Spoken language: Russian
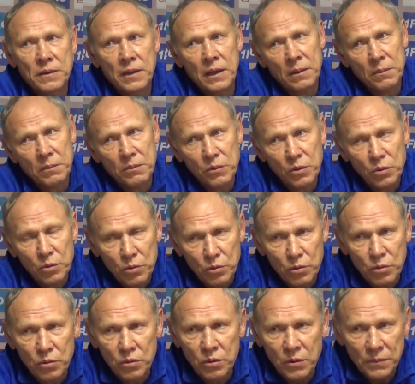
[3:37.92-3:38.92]
там,
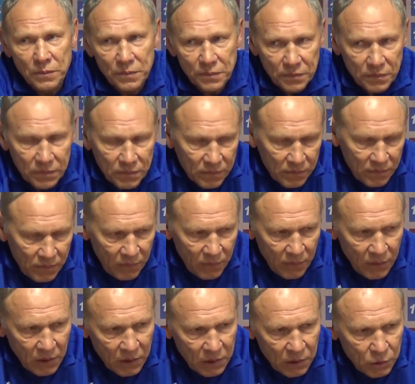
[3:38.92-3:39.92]
ну,
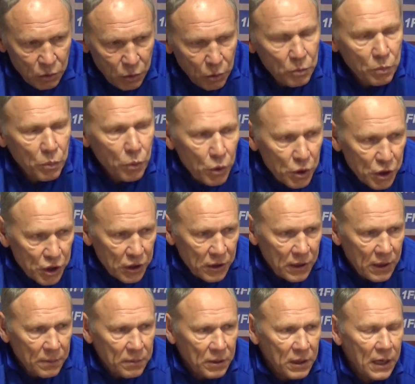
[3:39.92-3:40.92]
чуть больше
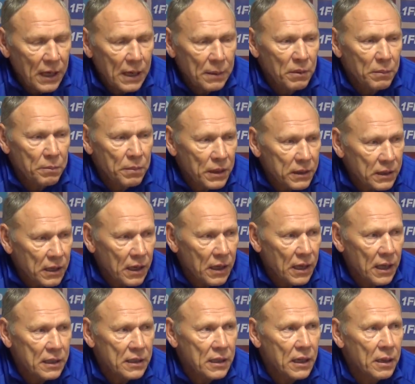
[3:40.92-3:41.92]
там тайма,
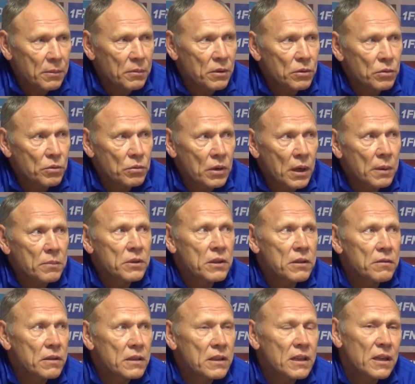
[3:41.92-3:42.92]
полтора тайма, но нам не
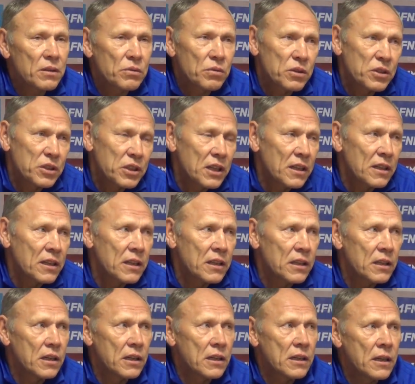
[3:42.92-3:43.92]
хватает вот цельной
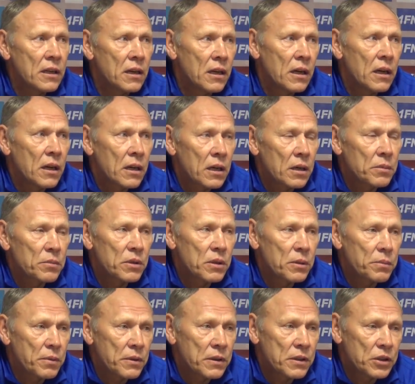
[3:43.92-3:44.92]
игры, как бы на
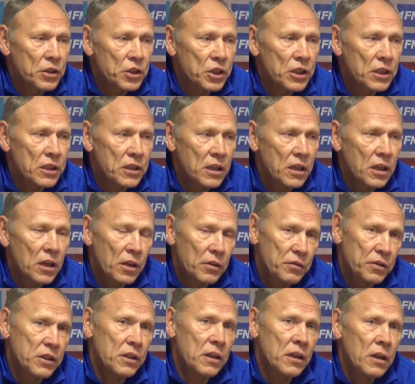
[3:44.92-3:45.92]
протяжении
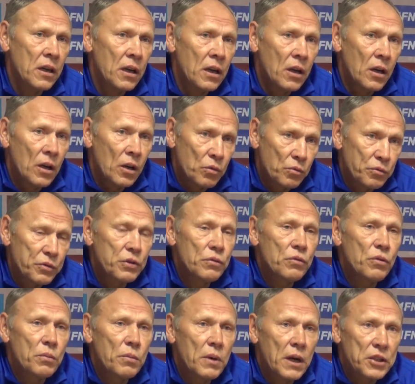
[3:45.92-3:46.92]
всей, ну,
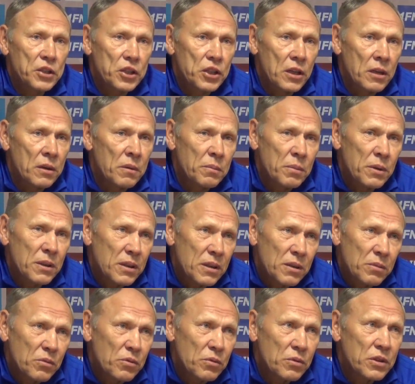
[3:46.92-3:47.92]
всего матча.
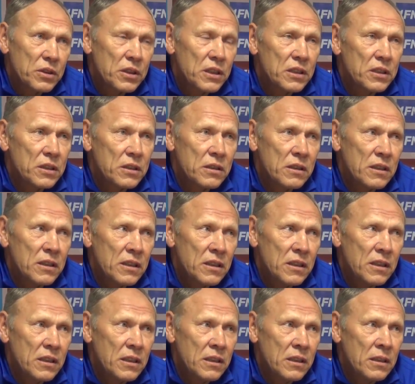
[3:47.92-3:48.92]
Поэтому вот здесь
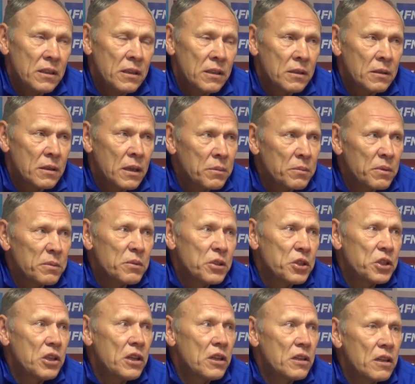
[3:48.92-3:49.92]
и как бы мы
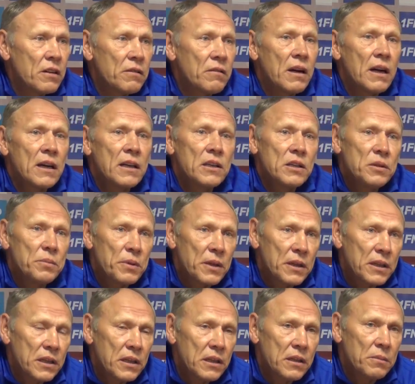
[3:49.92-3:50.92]
чередовали
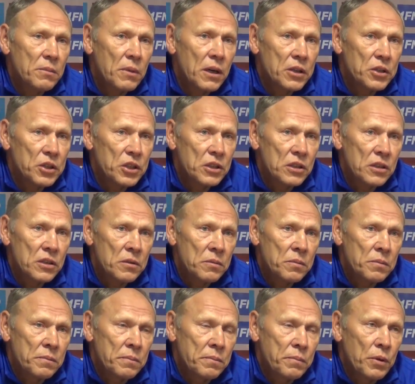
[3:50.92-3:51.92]
неплохие матчи,
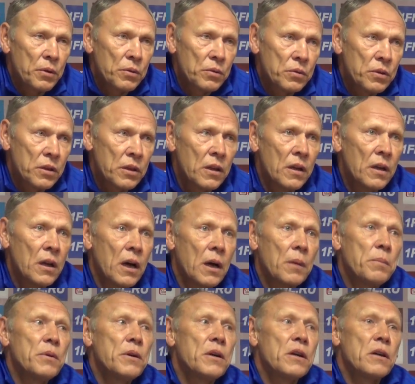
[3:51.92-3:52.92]
плюс
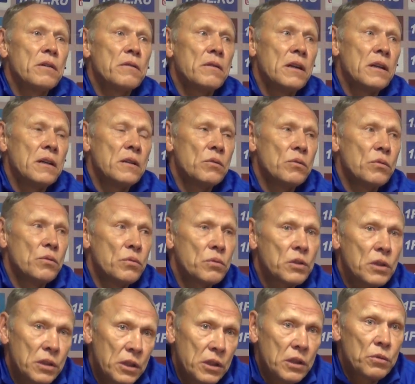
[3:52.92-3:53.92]
обыгрывали, ну,
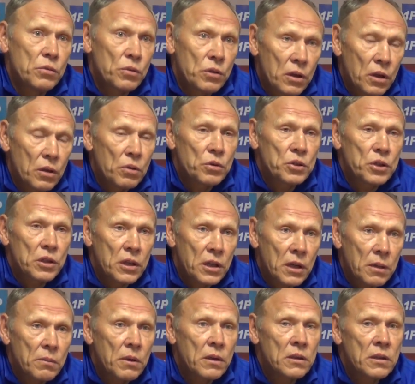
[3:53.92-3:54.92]
такие вот хорошие
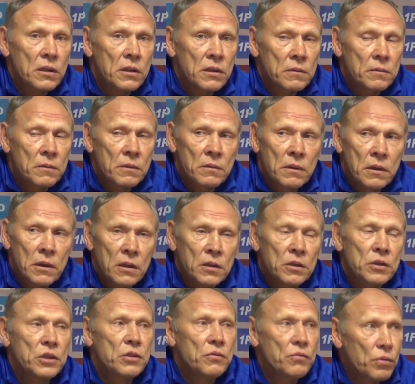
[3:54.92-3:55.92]
команды, как
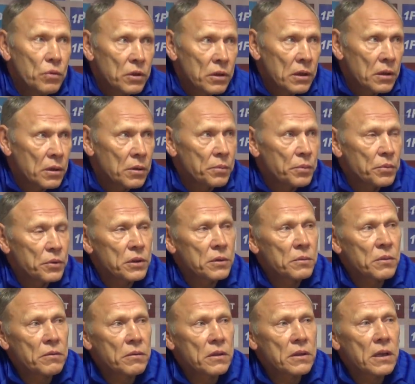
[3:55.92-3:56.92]
сегодня,
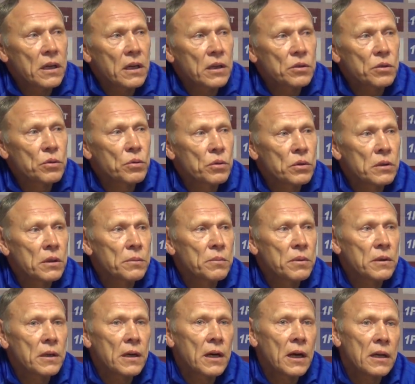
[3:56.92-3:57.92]
допустим, Авангард с
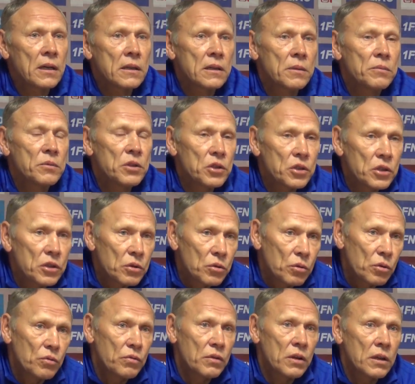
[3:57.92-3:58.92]
обыграли, там Нижний
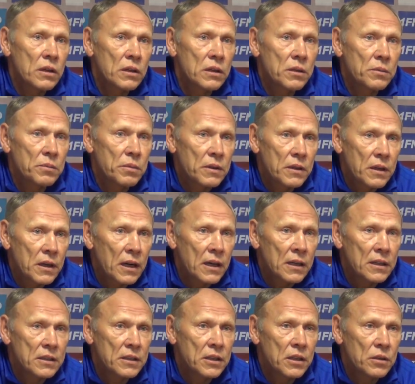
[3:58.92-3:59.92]
Новгород
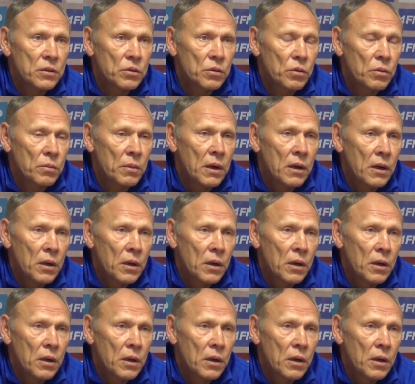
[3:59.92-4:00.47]
обыграли здесь дома.